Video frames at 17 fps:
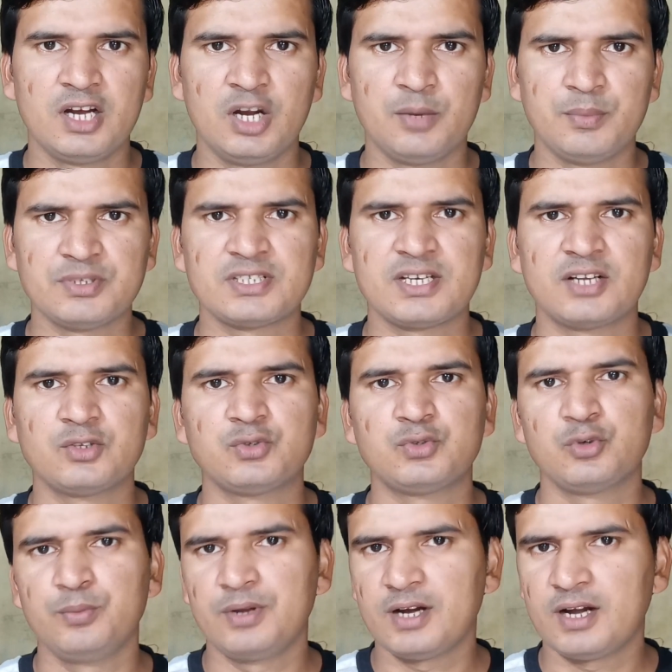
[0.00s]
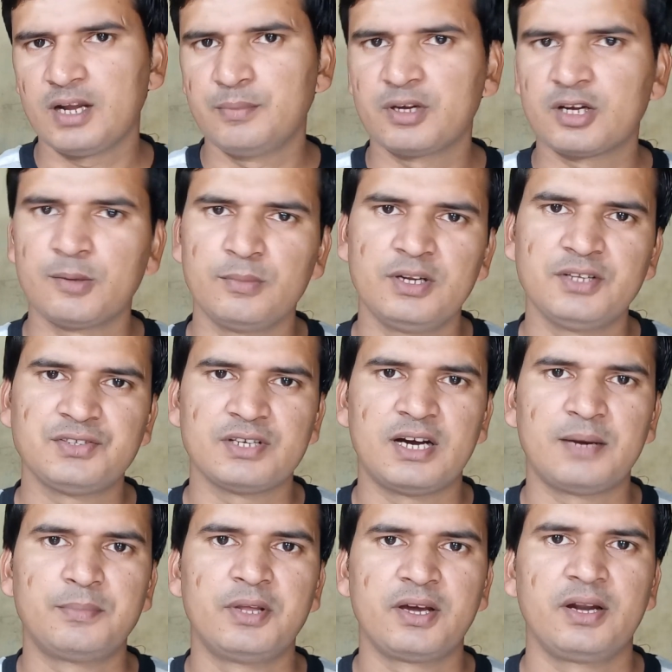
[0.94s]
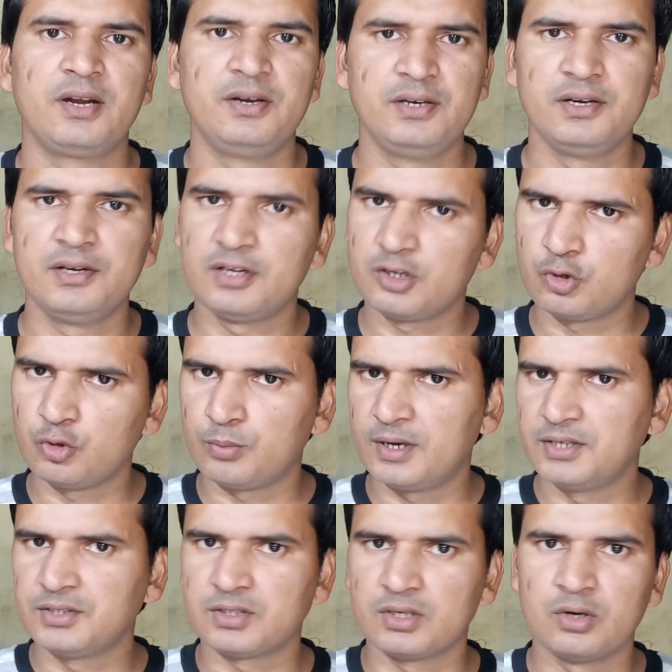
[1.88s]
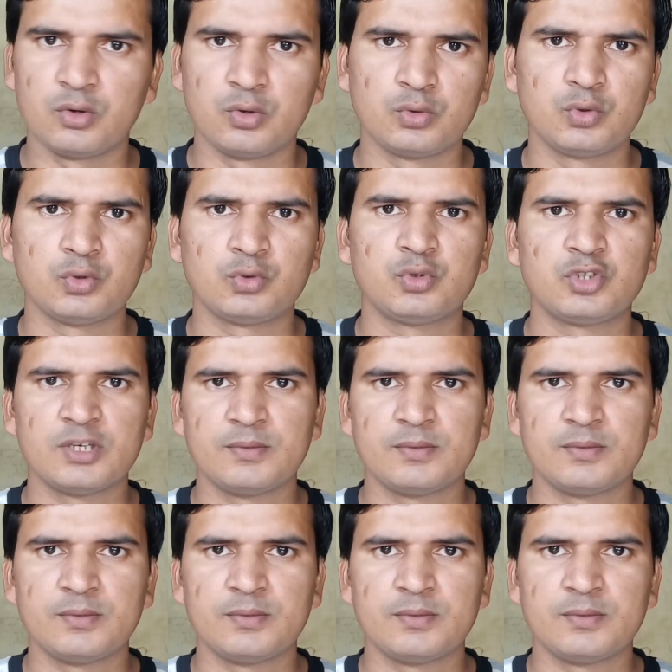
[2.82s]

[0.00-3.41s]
नमस्कार दोस्तों मेरा नाम है कमलेश आप देख रहे हैं इंडियन टेक्नोमाइंड चैनल को दोस्तों